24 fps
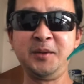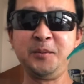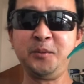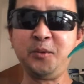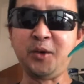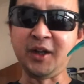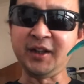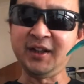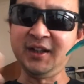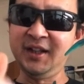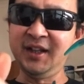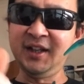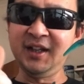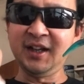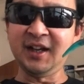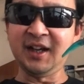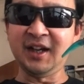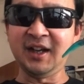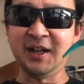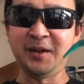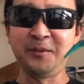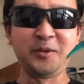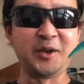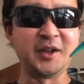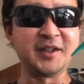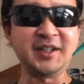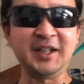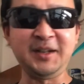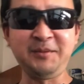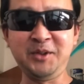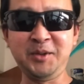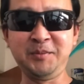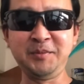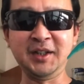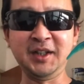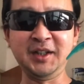Buat dia, buat saya
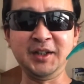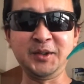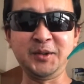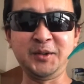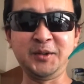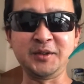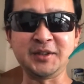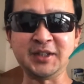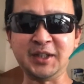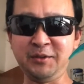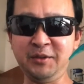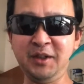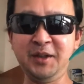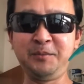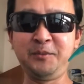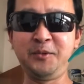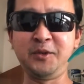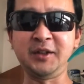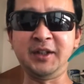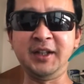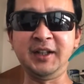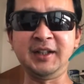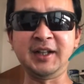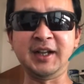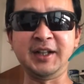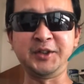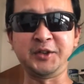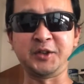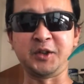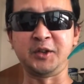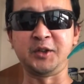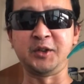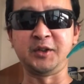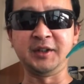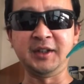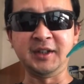belum tentu. Saya udah membuktikan.
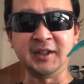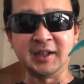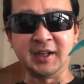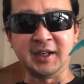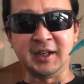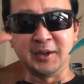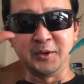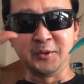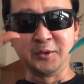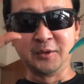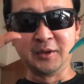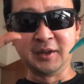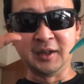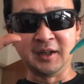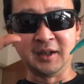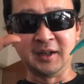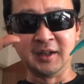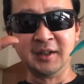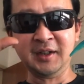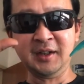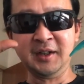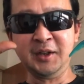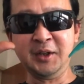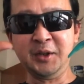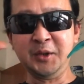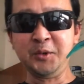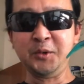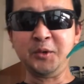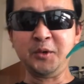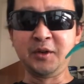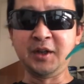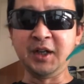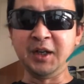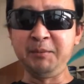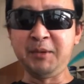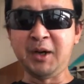Contohnya kayak Google.
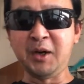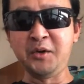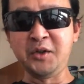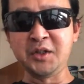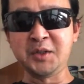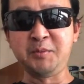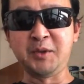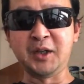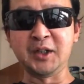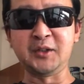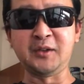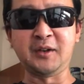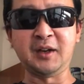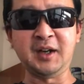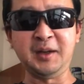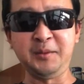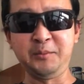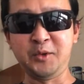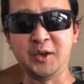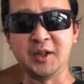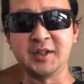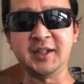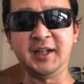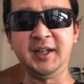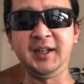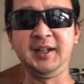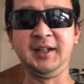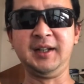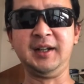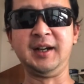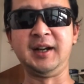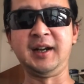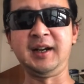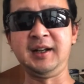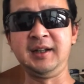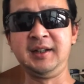Google bagus buat orang, buat saya
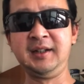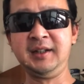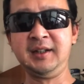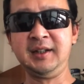enggak.